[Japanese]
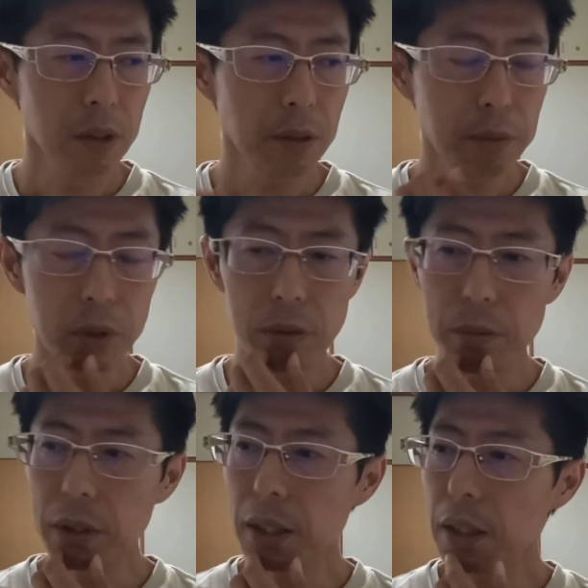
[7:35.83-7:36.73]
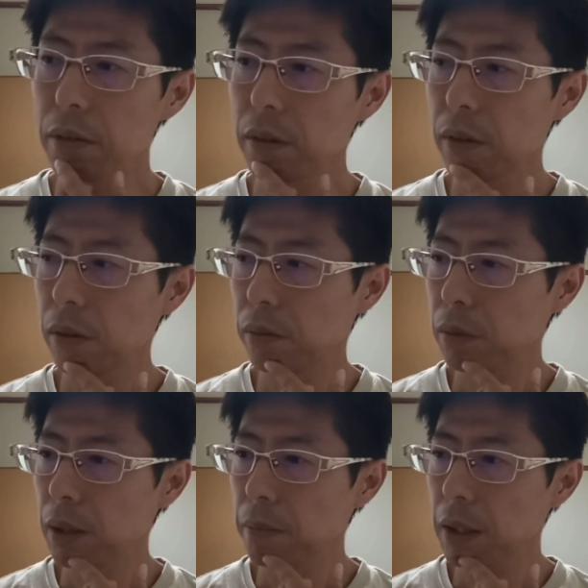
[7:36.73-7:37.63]
もう一度 VTR を
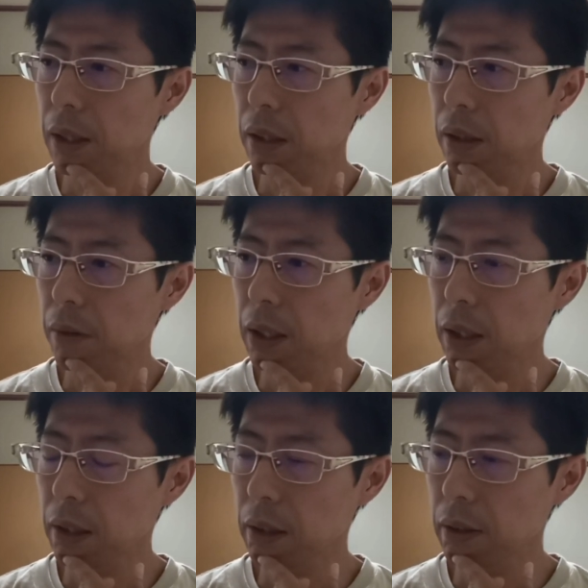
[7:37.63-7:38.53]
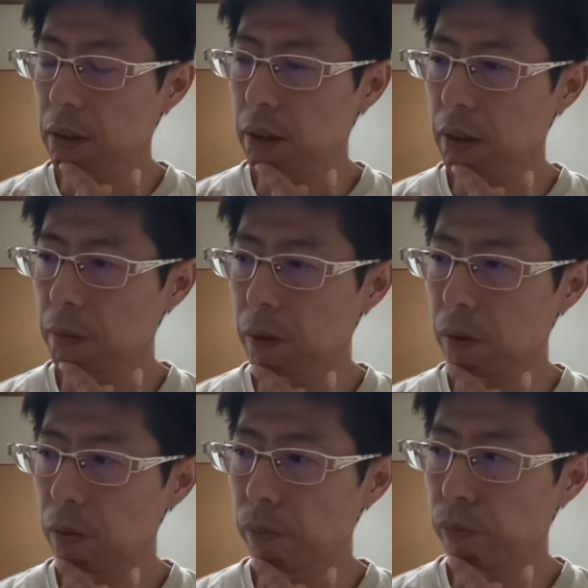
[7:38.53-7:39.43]
見てみなかったらわからないんですけど
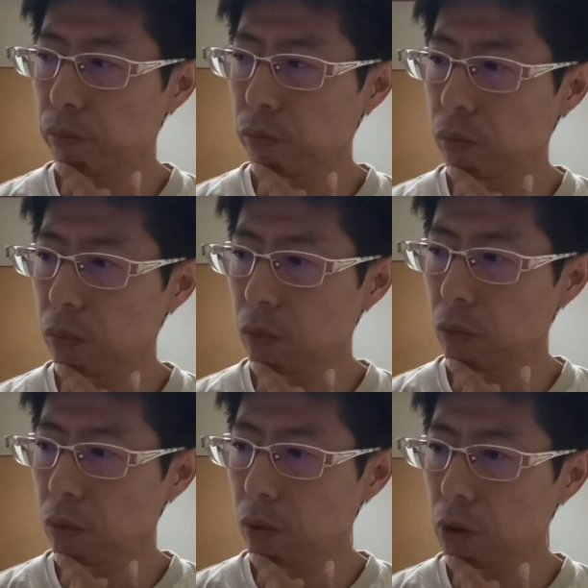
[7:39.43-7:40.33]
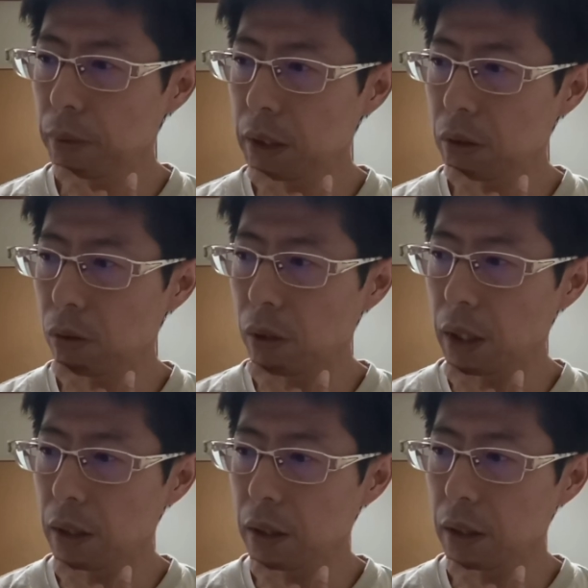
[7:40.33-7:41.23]
も、うん特別こう
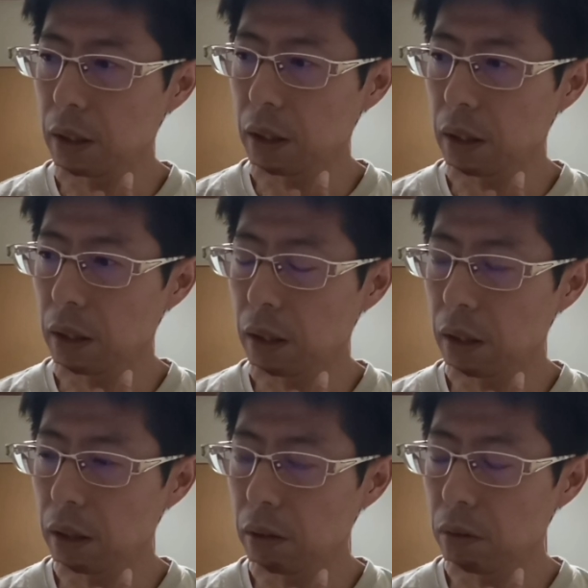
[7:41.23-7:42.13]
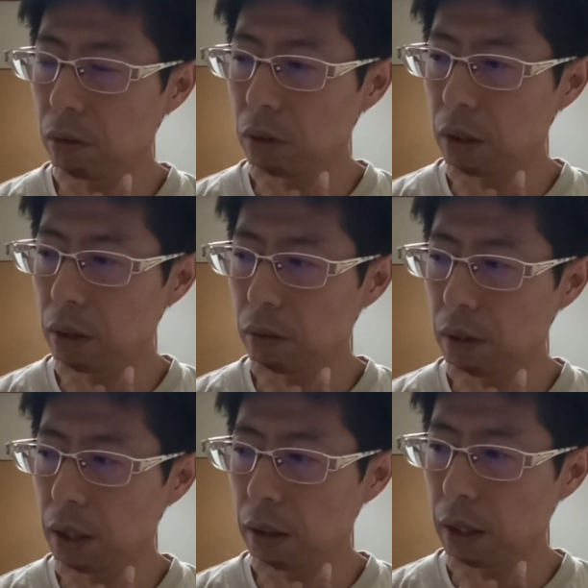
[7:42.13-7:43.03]
鼻血が出てるように
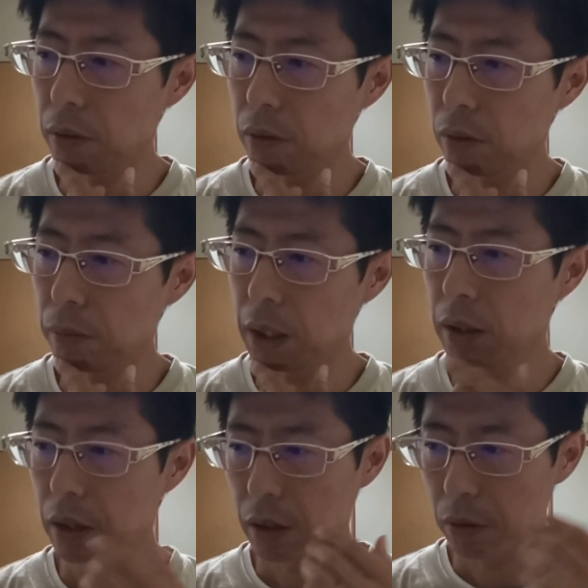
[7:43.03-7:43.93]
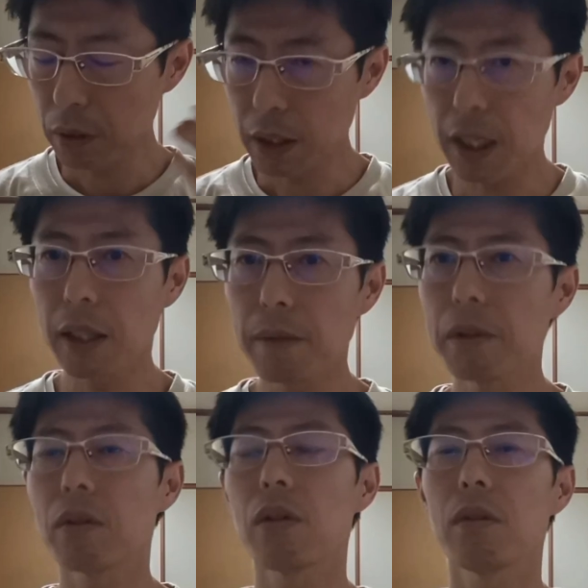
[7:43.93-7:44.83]
はあの、まあ、とにかく
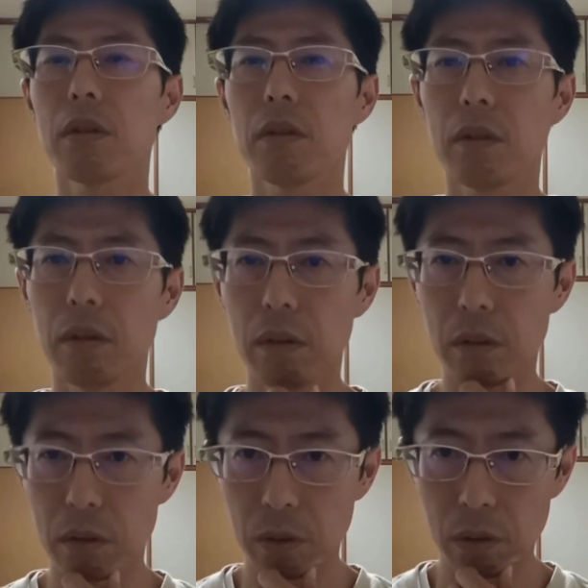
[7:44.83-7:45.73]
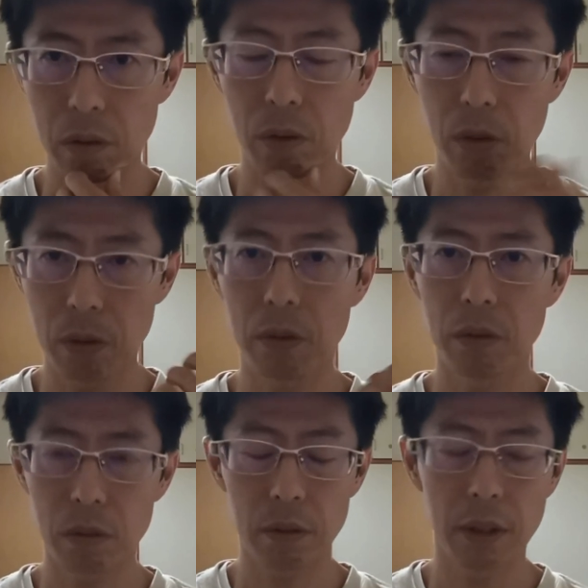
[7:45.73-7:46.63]
頭の供給の方
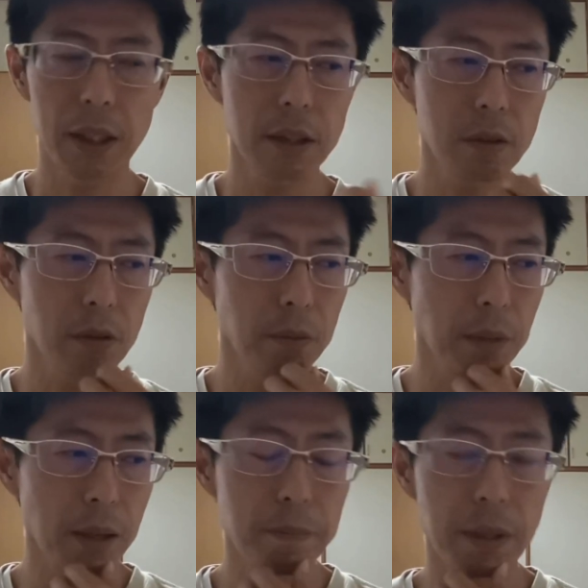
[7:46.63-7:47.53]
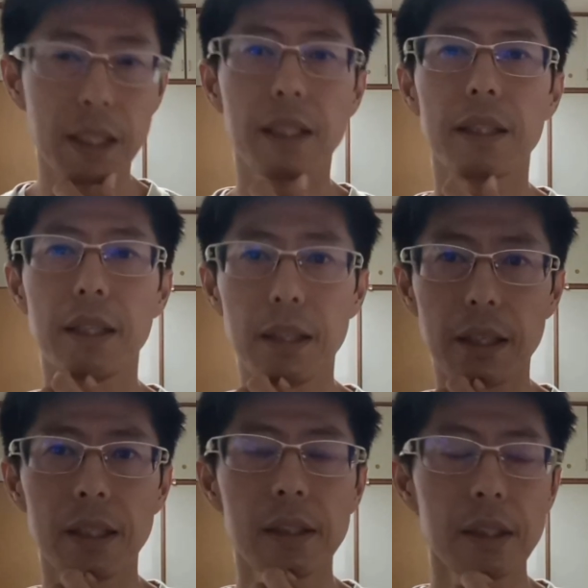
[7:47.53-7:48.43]
がこう目いっぱいになってい
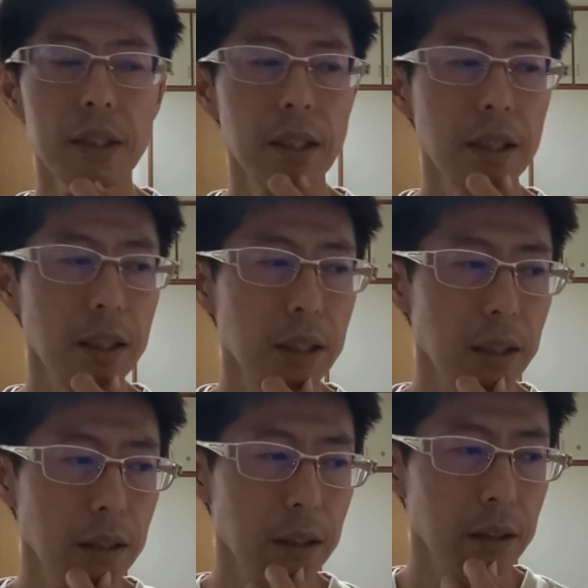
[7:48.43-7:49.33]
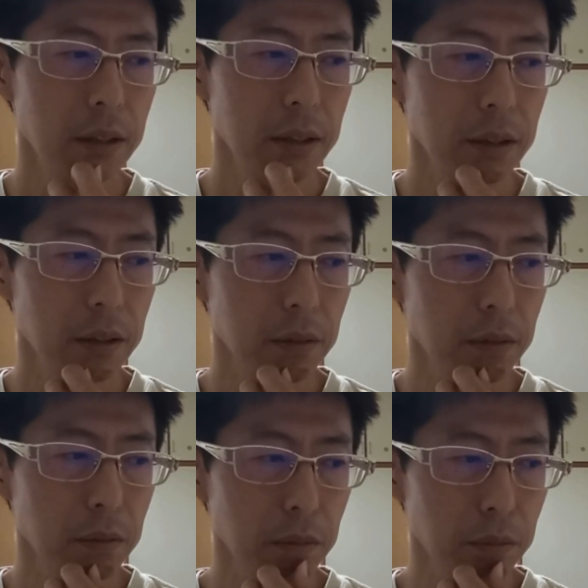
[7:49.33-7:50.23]
て、
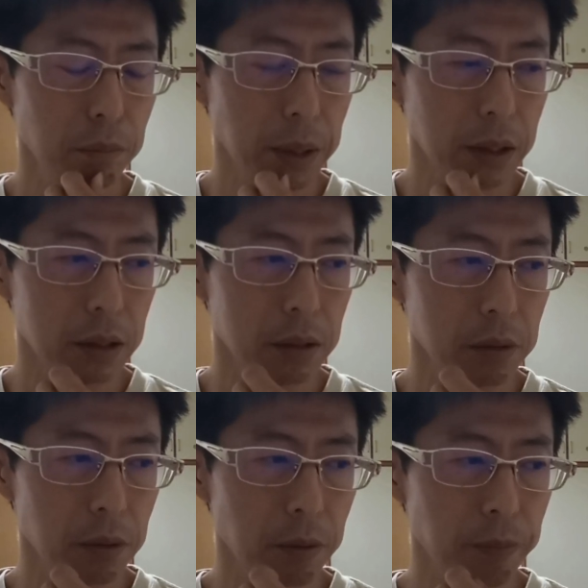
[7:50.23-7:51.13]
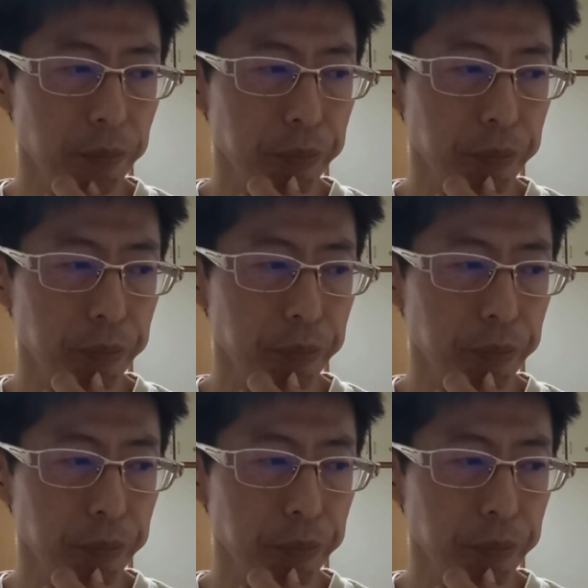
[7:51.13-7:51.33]
えー、まあその、